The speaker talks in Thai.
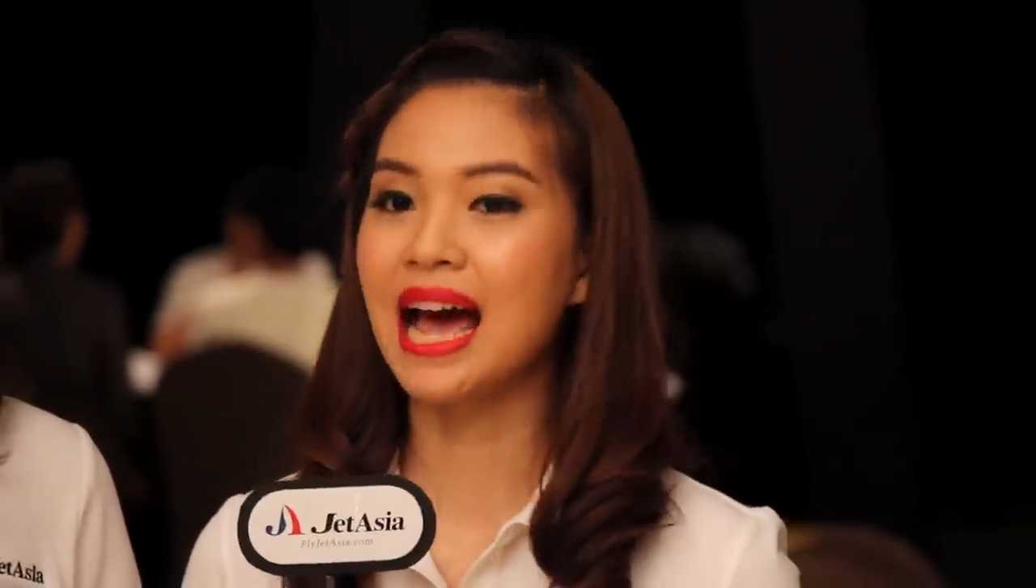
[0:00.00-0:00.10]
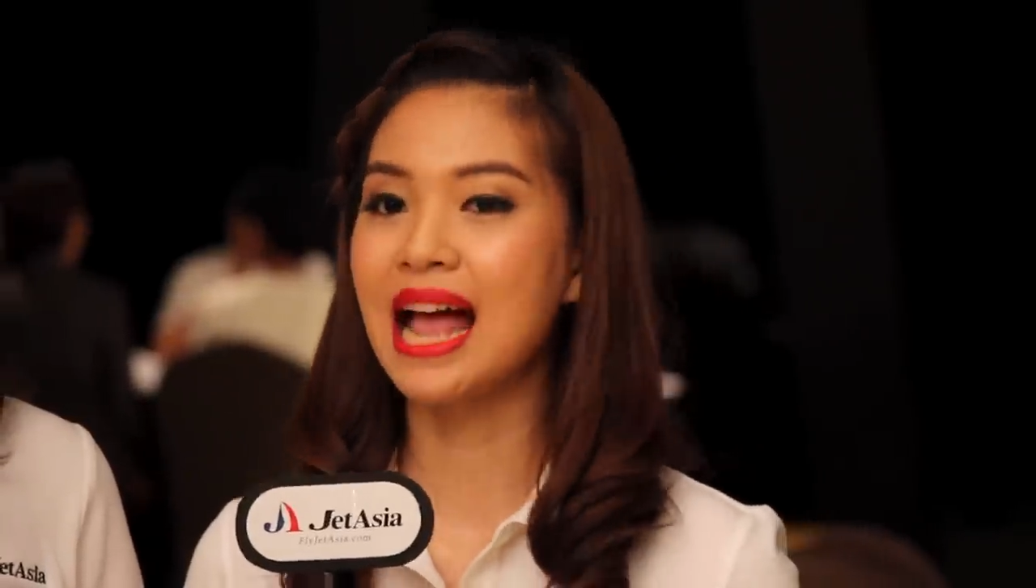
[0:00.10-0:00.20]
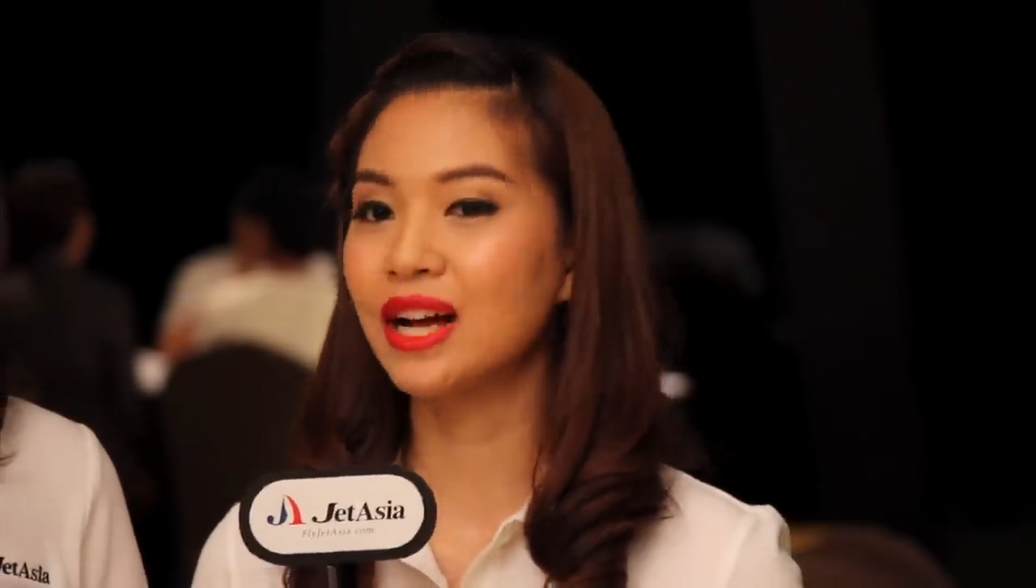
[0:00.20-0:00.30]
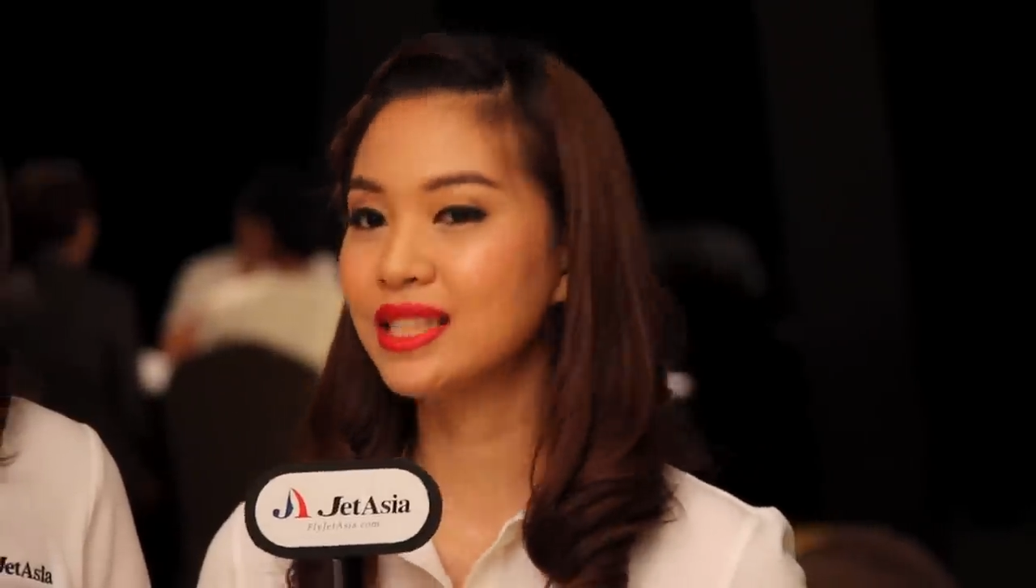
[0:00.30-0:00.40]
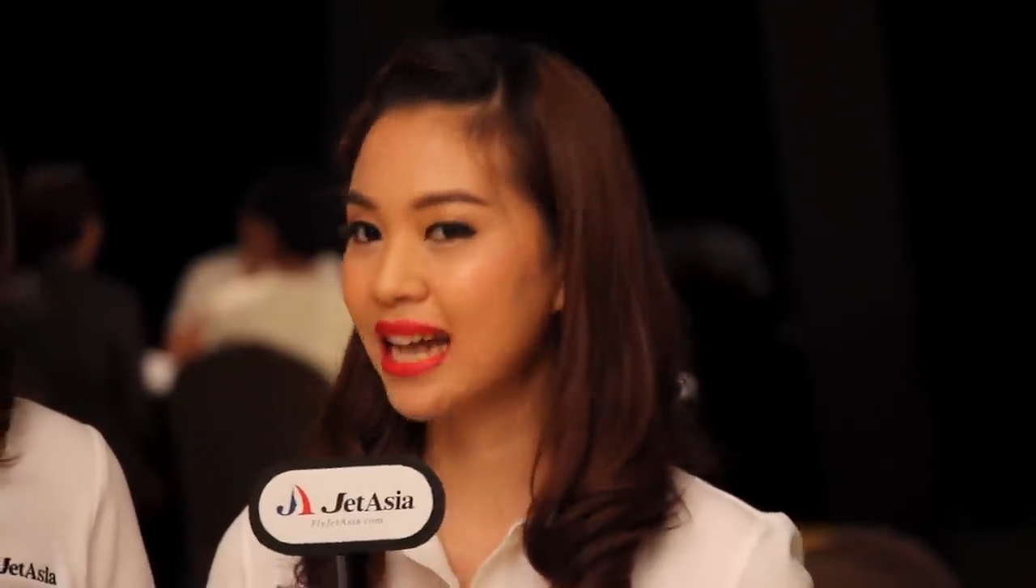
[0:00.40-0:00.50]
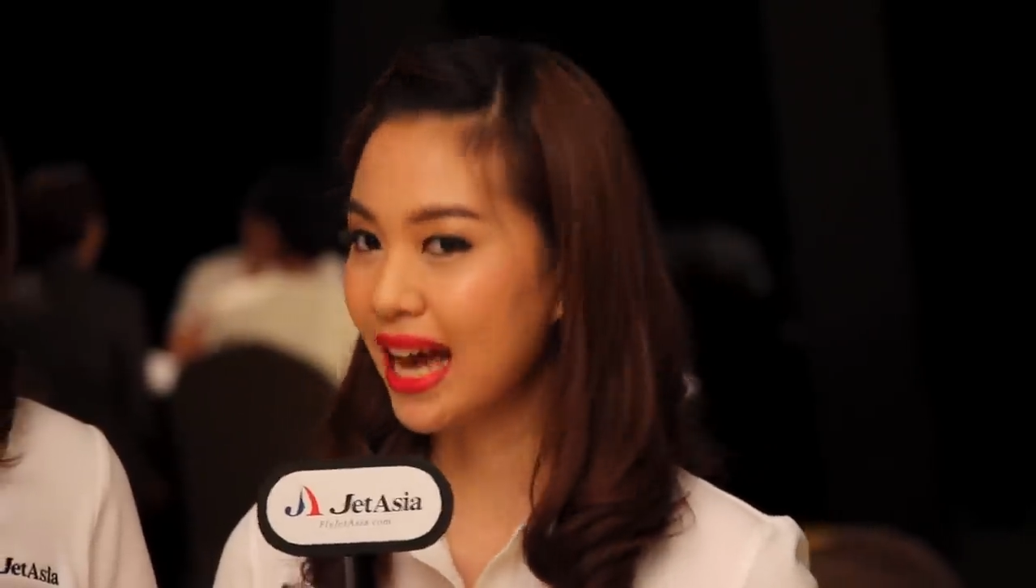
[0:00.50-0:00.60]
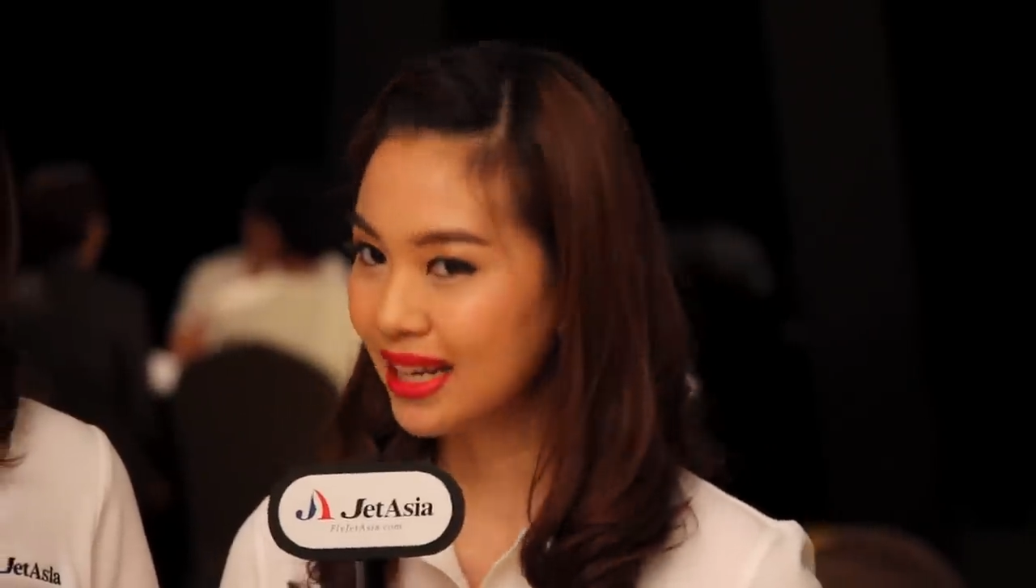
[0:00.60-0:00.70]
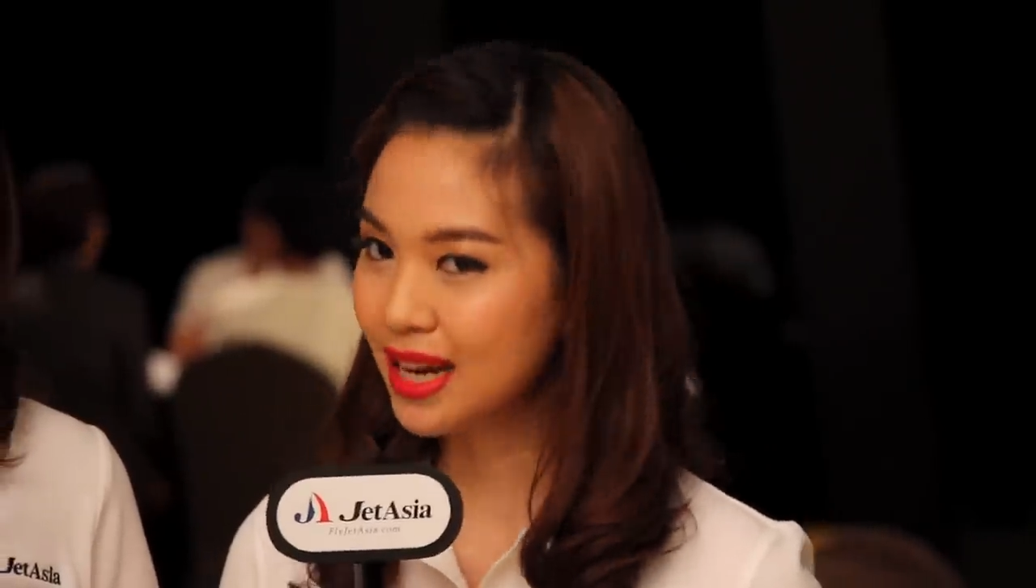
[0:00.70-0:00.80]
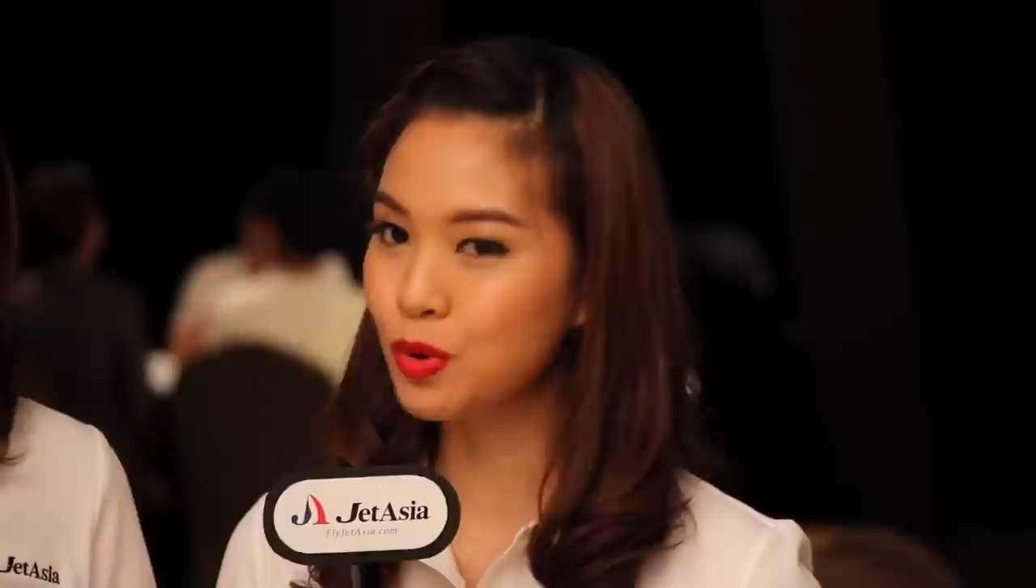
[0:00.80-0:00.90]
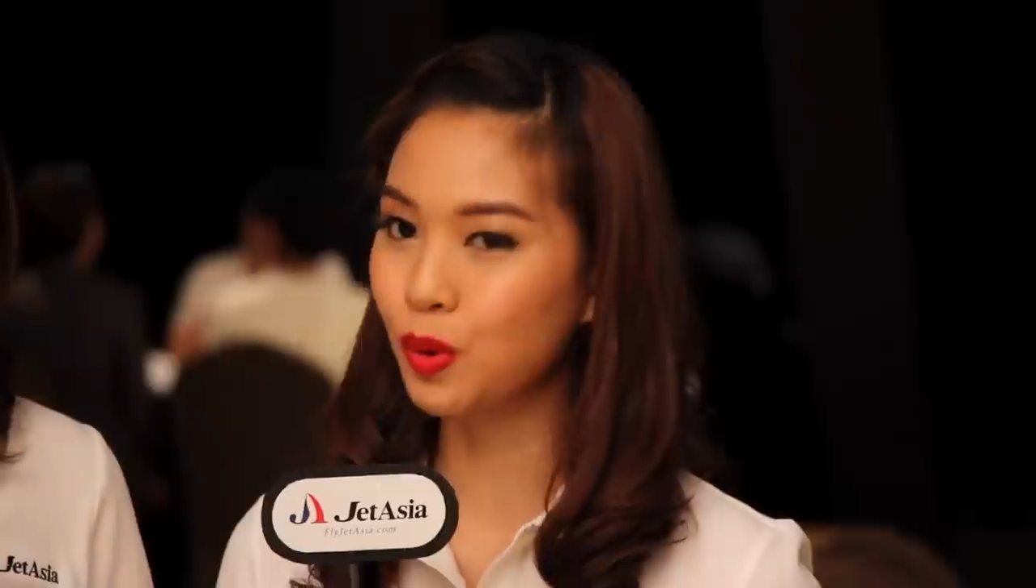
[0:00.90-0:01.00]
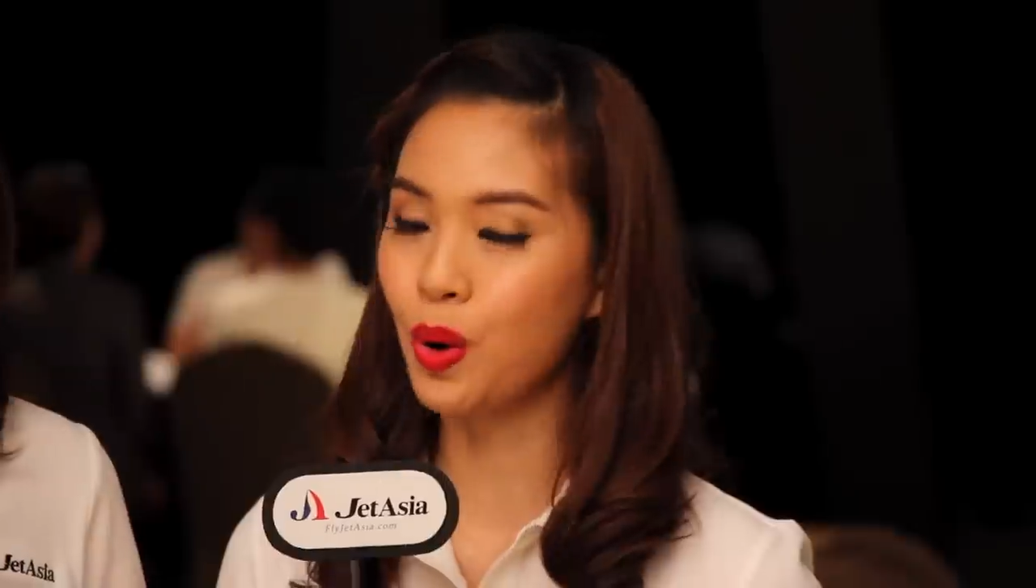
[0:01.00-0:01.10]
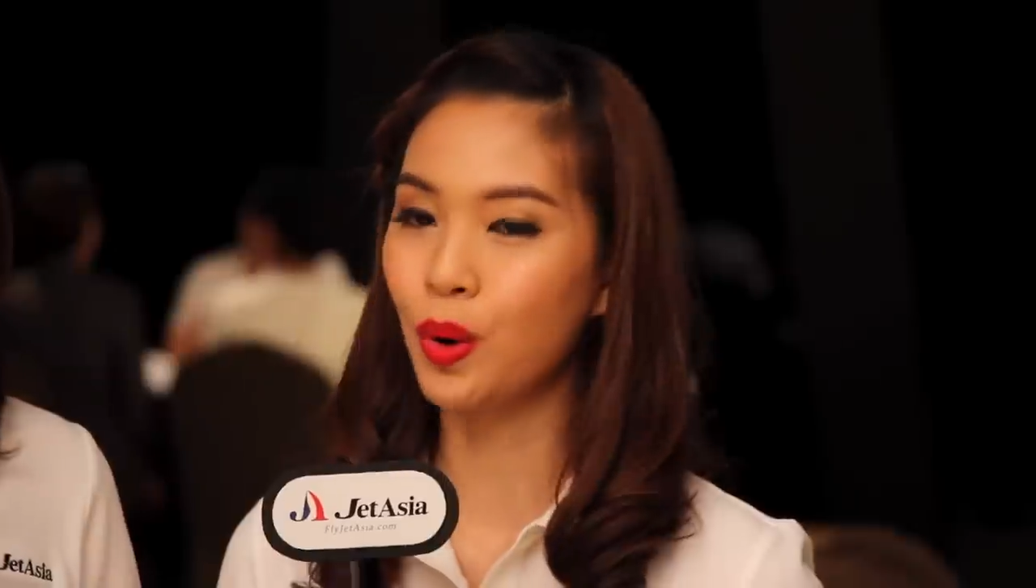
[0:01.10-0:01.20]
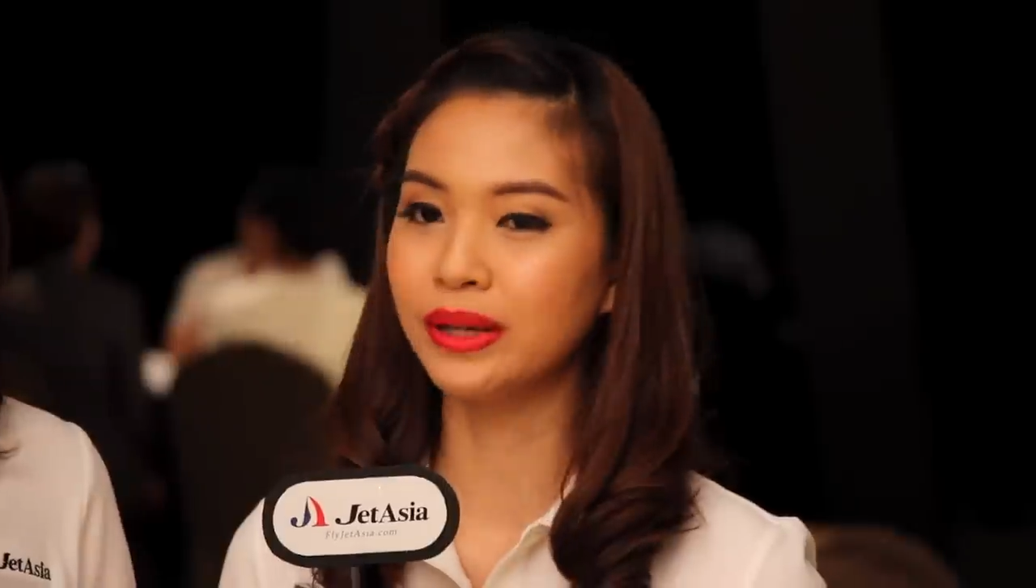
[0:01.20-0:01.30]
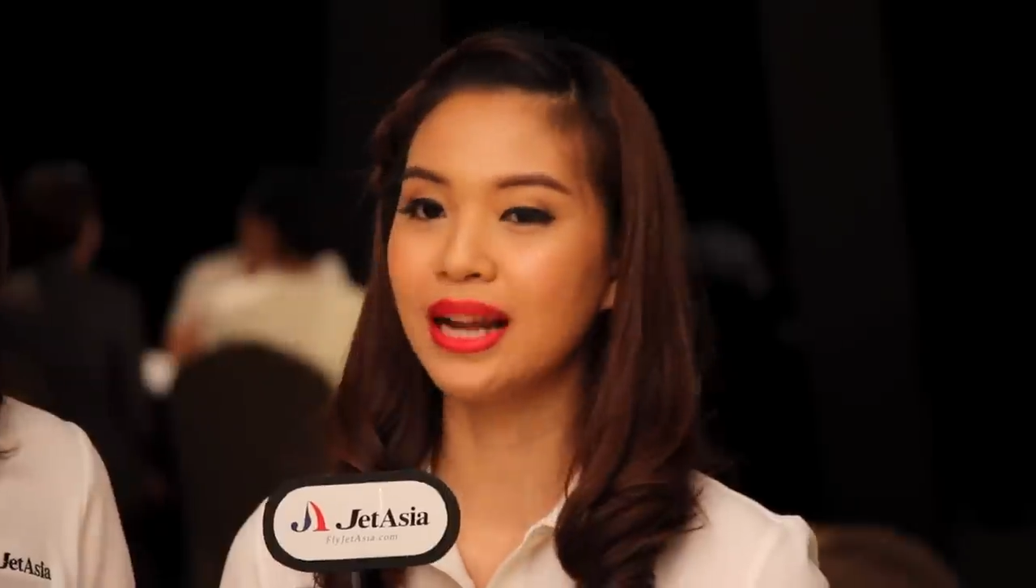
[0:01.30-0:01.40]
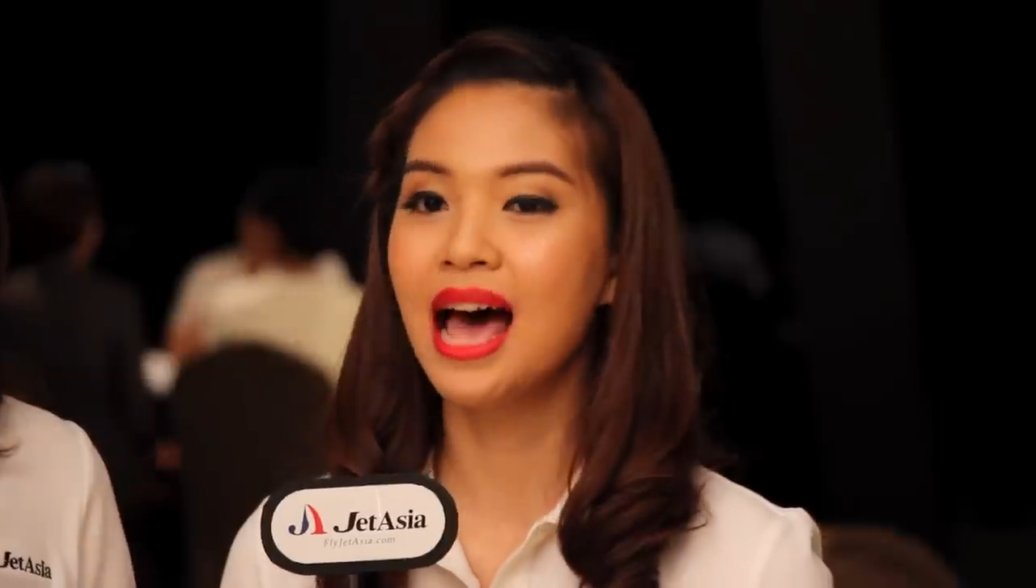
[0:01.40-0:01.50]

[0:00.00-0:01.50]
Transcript: การก็จะคัดเลือกบุคคล